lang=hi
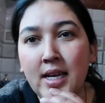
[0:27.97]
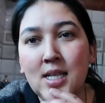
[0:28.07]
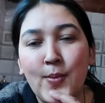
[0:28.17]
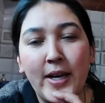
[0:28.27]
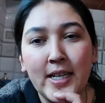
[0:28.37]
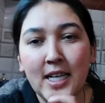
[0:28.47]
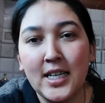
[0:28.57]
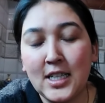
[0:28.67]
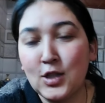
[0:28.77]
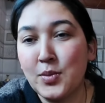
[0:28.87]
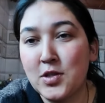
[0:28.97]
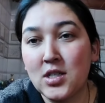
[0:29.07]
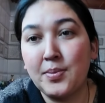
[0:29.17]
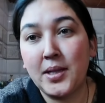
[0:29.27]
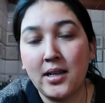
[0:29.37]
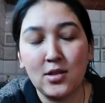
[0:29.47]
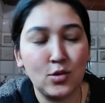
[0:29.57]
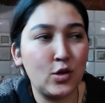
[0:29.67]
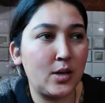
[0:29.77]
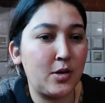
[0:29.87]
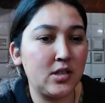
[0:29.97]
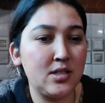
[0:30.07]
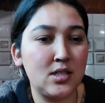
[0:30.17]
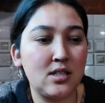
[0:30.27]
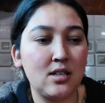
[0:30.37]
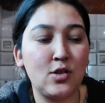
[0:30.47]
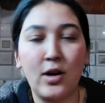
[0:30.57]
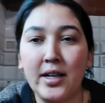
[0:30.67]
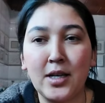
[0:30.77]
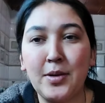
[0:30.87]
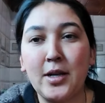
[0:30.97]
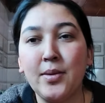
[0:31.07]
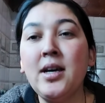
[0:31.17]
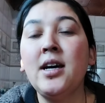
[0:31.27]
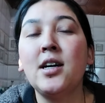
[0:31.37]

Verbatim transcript: सफाई करने लगी थी तो मैं सब बता देती हूँ थोड़ा बहुत इस त्यौहार के बारे में